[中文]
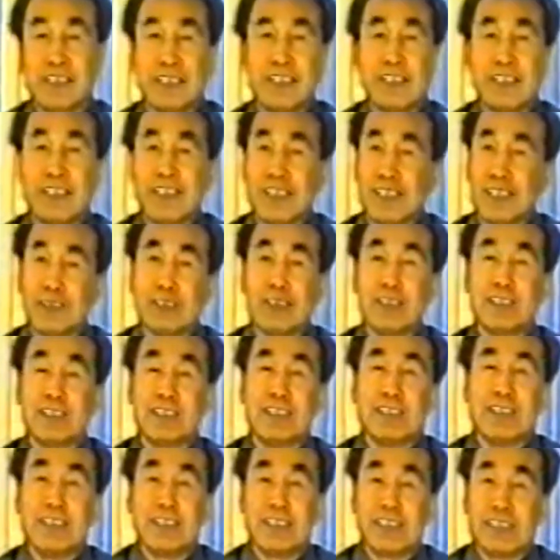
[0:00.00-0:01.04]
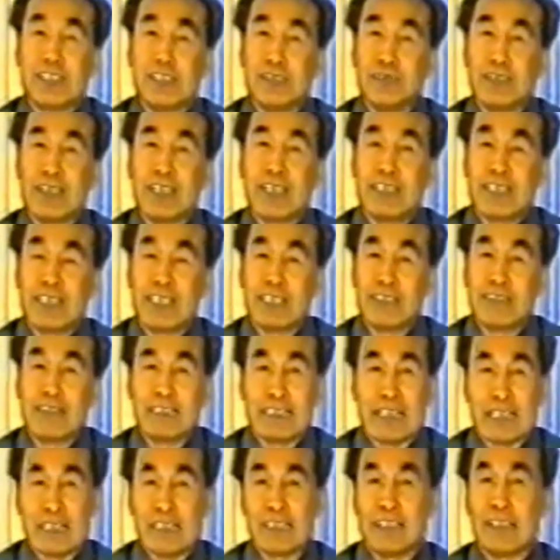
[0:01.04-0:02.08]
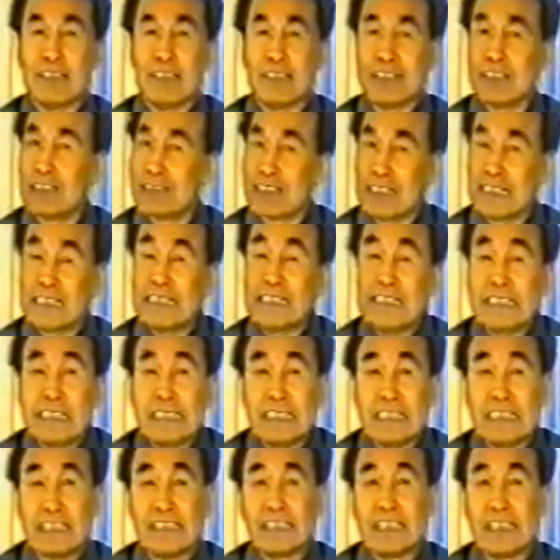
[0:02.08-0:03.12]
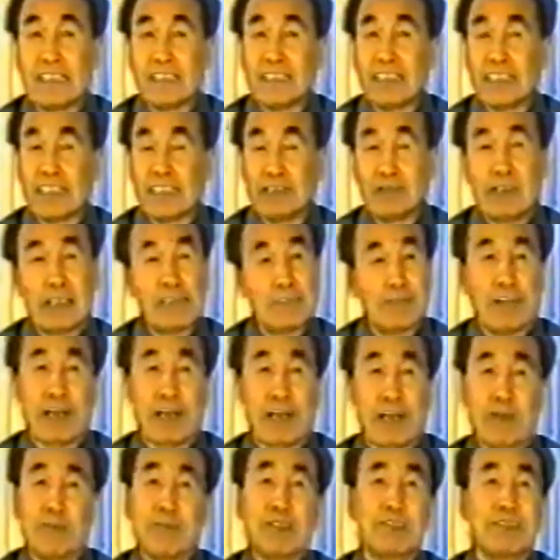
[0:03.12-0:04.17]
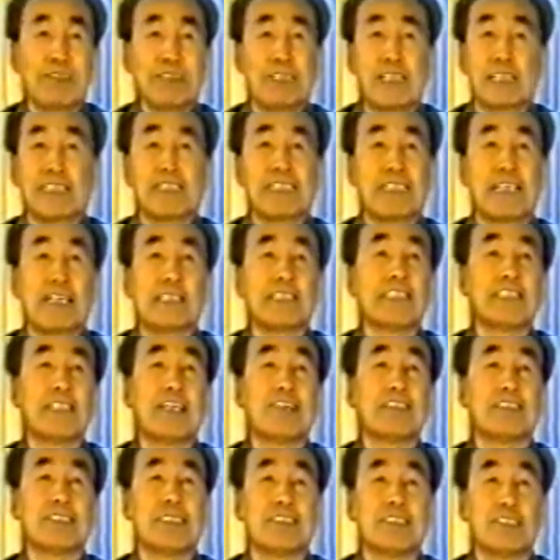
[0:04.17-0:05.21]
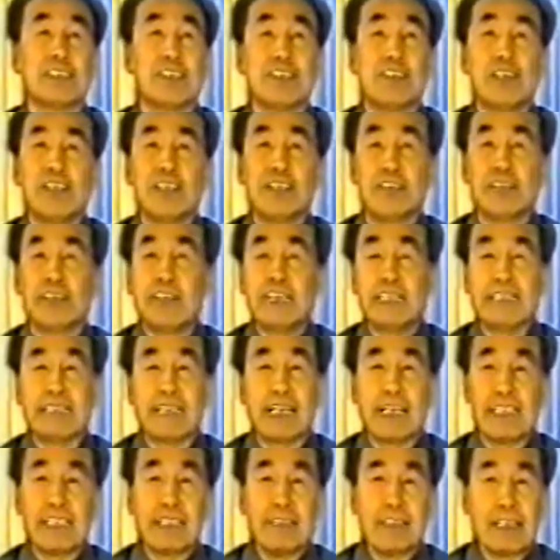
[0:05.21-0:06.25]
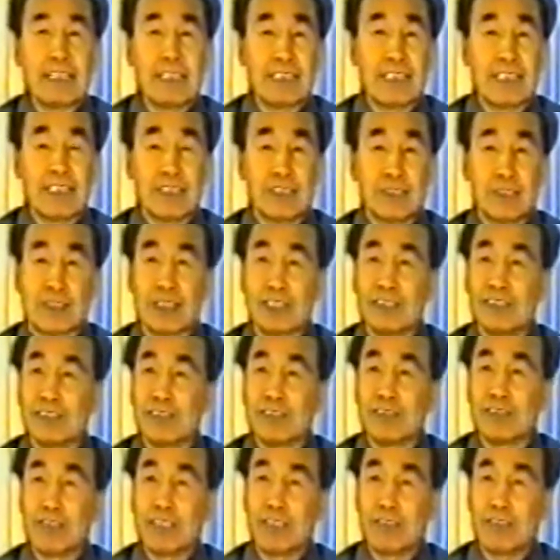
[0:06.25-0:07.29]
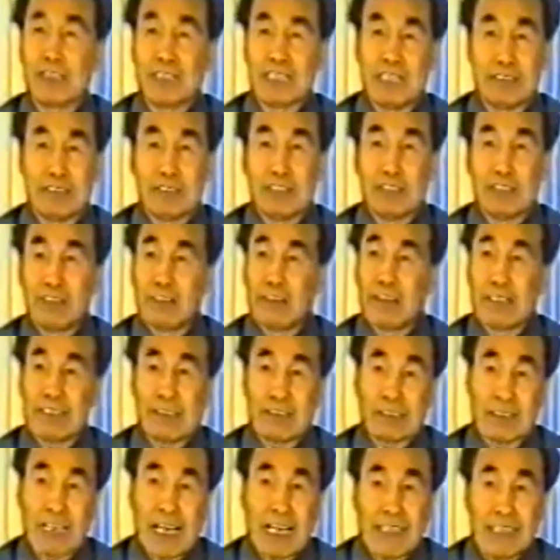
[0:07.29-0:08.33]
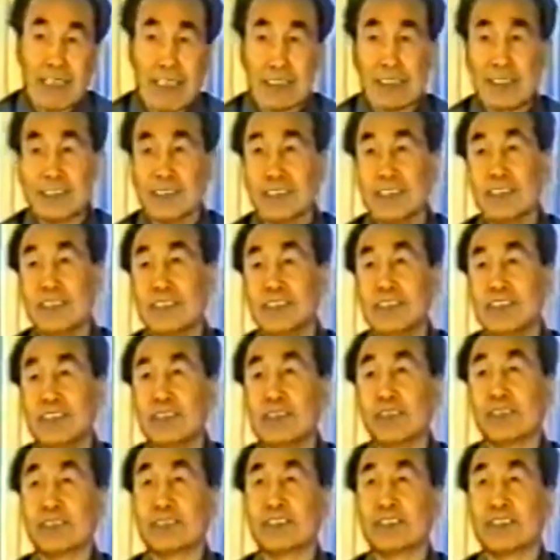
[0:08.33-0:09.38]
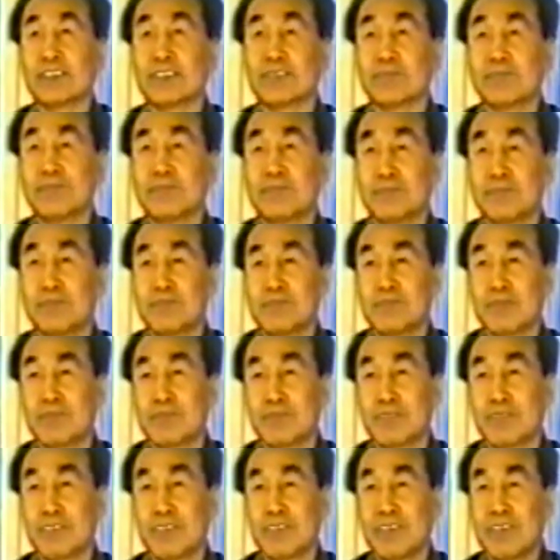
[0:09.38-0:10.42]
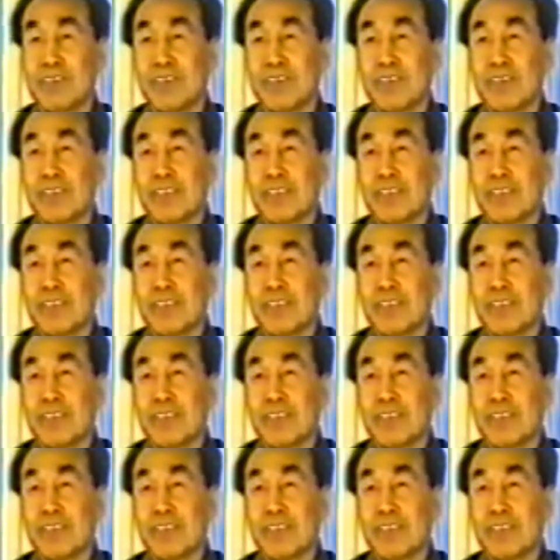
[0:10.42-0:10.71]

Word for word: 所以我讲课这块呢，你们你们要听我讲课就听积极的，你别从反面去想，想消极的去。我也讲另外的课的时候呢，我就会有我会找他的优势。